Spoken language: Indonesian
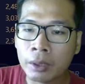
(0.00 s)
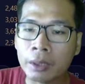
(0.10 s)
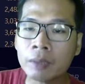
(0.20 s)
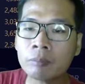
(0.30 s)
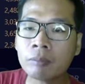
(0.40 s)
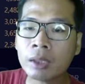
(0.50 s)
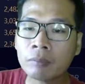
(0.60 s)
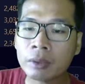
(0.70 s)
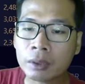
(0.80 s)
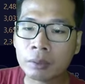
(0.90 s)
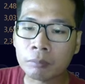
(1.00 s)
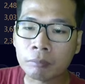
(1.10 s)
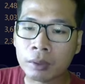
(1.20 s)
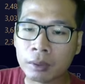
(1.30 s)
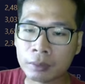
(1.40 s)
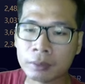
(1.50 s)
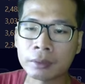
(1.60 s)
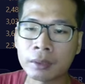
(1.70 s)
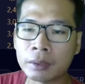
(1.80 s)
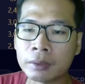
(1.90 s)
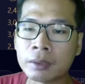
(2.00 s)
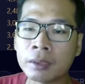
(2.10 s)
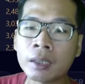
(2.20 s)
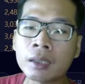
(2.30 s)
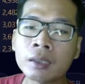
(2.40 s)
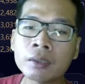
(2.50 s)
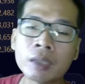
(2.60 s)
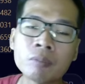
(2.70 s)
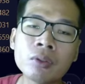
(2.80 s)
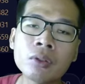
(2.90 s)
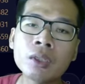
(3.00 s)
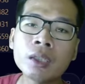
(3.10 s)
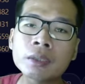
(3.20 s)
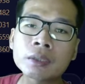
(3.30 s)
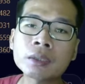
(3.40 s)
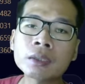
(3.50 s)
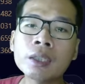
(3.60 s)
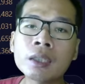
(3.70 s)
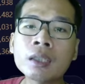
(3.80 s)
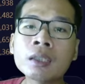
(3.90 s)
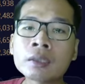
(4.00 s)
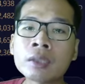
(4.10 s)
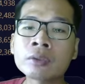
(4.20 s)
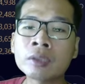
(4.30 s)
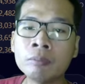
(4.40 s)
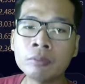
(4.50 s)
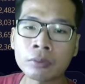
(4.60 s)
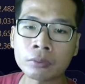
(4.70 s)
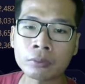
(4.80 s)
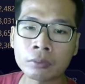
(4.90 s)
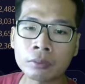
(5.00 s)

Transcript: ini paling banyak teman-teman transaksi tadi saya lihat ada tembok sekitar 1000 lot